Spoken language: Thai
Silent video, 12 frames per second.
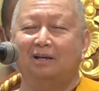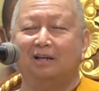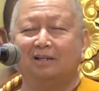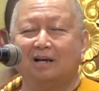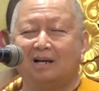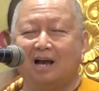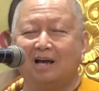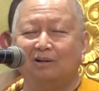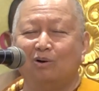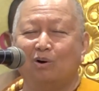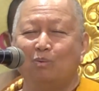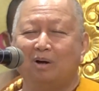กิจการ
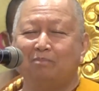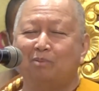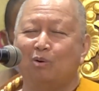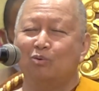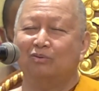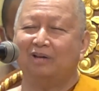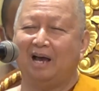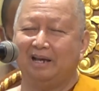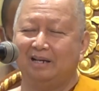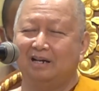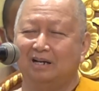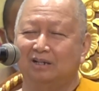ของวัดโปร่งใส
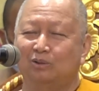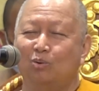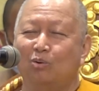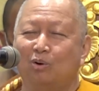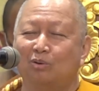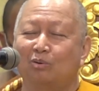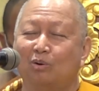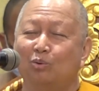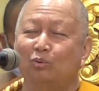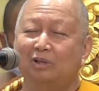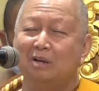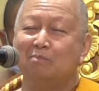คือทุกคน
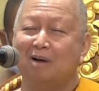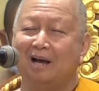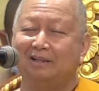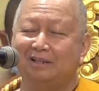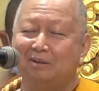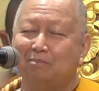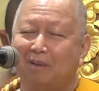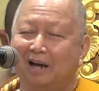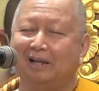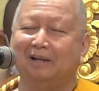รู้ที่มาที่ไป